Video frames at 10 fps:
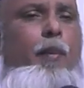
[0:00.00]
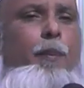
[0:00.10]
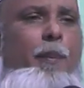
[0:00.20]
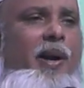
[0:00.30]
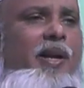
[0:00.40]

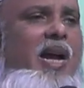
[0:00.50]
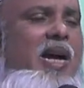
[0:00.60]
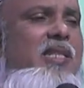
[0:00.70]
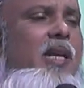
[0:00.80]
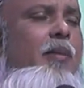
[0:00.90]

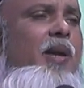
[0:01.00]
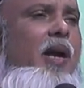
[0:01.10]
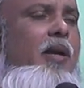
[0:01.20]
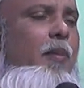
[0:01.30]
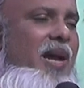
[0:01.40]
मीडिया से मेरा
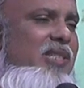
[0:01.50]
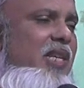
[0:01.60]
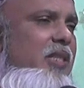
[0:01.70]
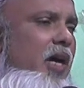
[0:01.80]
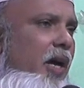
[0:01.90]
ये
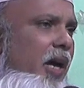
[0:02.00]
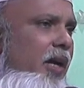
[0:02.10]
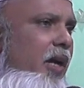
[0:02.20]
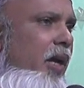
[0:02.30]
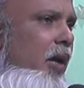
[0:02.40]
मैसेज जा रहा
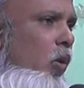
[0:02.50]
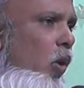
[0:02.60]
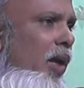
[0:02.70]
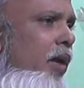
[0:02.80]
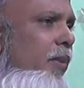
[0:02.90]
है अगर
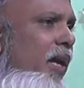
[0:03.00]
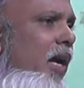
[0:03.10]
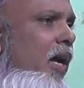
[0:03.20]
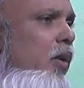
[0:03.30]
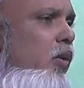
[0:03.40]
कोई भी
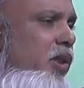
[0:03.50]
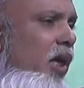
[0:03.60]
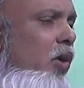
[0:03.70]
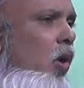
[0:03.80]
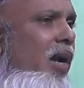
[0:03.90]
अगर
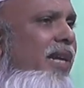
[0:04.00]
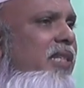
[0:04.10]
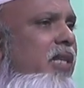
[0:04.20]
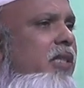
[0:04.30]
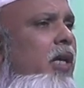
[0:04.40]
दूसरे
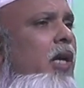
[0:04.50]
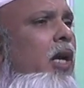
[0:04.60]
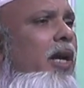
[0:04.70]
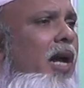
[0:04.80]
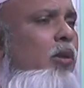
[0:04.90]
कॉलेजेस
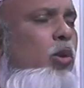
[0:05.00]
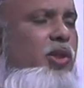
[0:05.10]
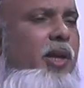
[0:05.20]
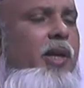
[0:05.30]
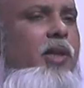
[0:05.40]
या
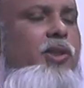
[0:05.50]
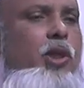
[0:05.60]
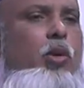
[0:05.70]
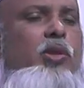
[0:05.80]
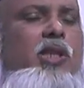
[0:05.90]
दूसरे
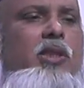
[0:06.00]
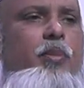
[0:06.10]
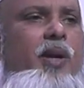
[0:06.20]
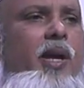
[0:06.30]
इंस्टीट्यूशंस में